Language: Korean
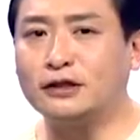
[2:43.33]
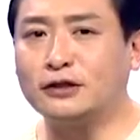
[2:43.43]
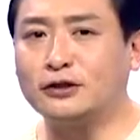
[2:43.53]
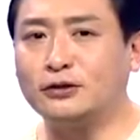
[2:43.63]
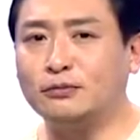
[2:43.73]

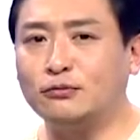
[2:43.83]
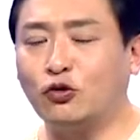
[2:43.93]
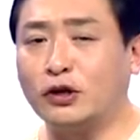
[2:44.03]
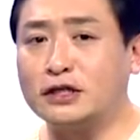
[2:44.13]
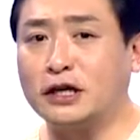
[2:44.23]
지금
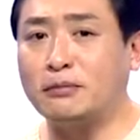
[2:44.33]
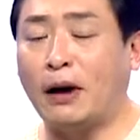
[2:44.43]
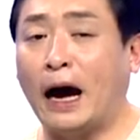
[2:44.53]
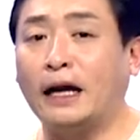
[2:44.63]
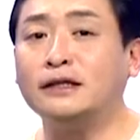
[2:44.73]
굉장히
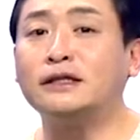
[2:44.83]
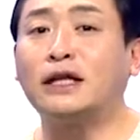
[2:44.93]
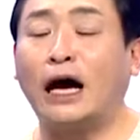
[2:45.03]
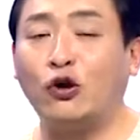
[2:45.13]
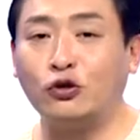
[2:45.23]
많은
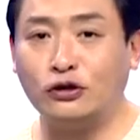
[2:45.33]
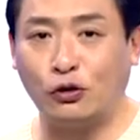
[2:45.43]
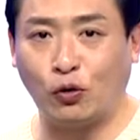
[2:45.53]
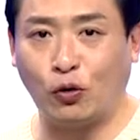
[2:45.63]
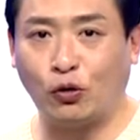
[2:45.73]

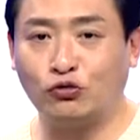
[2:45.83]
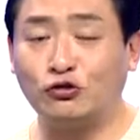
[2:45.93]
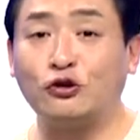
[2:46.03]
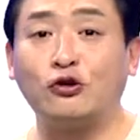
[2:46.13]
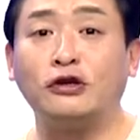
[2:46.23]
단어들로
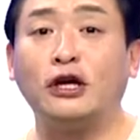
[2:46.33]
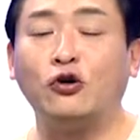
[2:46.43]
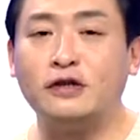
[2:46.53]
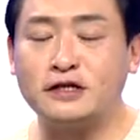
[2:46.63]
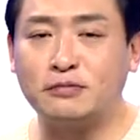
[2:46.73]
구성이
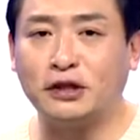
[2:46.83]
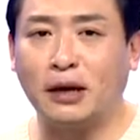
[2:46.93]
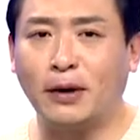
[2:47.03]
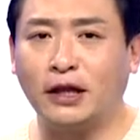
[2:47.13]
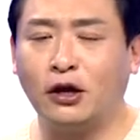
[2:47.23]
되어
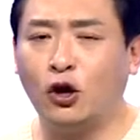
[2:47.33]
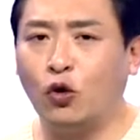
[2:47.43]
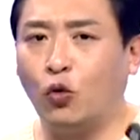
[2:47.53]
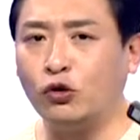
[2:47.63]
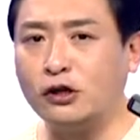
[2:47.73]
있습니다만
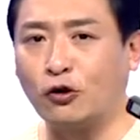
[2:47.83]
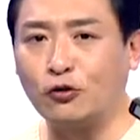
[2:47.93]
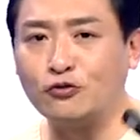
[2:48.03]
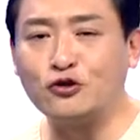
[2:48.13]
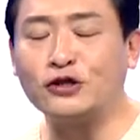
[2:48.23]
오늘
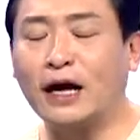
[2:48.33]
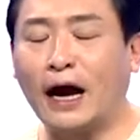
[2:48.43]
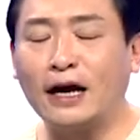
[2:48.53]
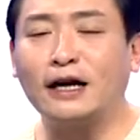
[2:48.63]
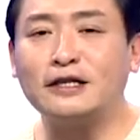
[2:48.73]
여러분들은
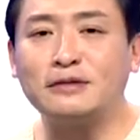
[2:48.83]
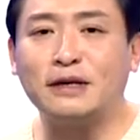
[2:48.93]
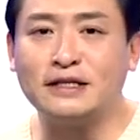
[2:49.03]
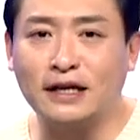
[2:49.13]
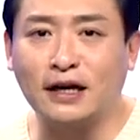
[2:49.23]
한
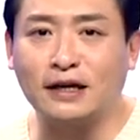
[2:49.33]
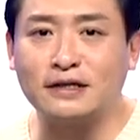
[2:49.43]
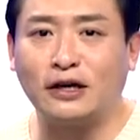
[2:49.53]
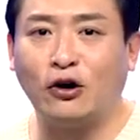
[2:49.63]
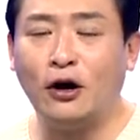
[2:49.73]
가지만
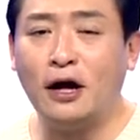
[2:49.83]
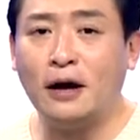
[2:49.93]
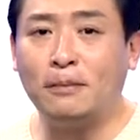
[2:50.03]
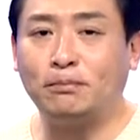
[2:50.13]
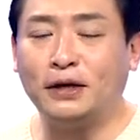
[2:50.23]
생각하세요.
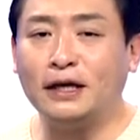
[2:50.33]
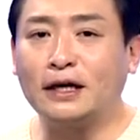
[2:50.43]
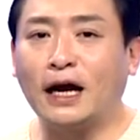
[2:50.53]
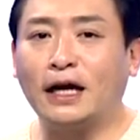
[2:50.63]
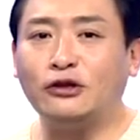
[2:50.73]

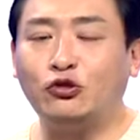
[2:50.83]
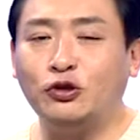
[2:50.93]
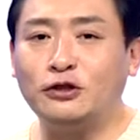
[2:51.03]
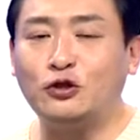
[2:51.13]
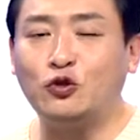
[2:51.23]
빈칸
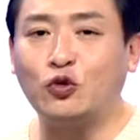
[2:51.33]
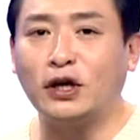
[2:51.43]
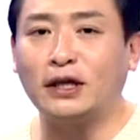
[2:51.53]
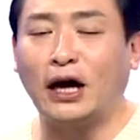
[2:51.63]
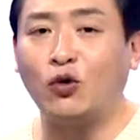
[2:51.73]

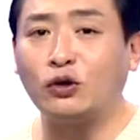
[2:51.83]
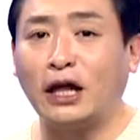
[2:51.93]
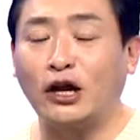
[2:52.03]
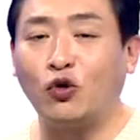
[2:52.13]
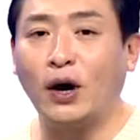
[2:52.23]
뒤쪽에 나온
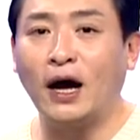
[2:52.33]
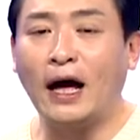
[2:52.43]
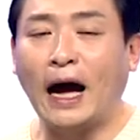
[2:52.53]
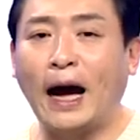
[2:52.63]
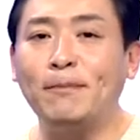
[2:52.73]
단어와
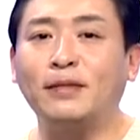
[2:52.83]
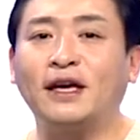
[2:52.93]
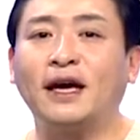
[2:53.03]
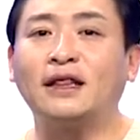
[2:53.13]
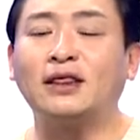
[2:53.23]

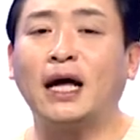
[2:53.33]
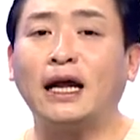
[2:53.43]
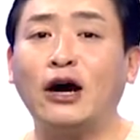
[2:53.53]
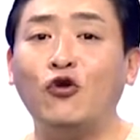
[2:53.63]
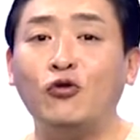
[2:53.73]
함께
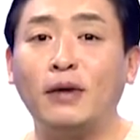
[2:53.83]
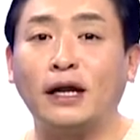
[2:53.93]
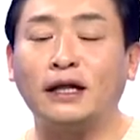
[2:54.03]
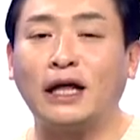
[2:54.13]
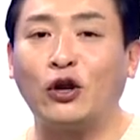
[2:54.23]
따라올
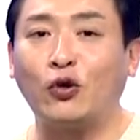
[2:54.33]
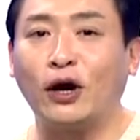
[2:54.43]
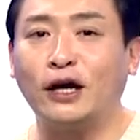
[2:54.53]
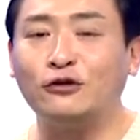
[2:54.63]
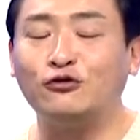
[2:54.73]
만한
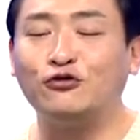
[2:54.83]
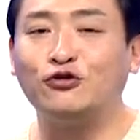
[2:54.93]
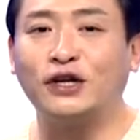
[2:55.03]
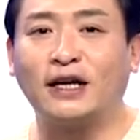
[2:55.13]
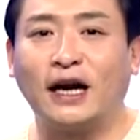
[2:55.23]
단어가
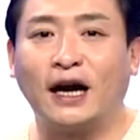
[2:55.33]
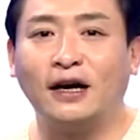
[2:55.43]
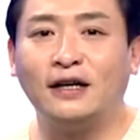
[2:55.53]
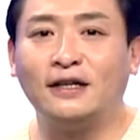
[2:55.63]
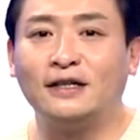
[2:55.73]
누구일까?
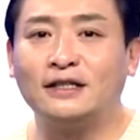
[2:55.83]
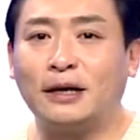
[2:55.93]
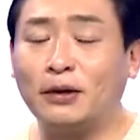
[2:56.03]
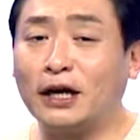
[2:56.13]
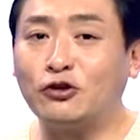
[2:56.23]
자,
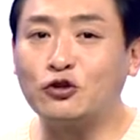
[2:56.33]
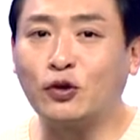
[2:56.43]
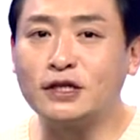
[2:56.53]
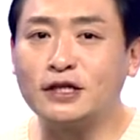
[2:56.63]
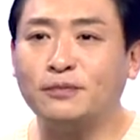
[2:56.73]
빈칸
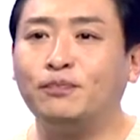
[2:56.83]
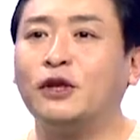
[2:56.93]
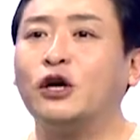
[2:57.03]
뒤쪽에 지금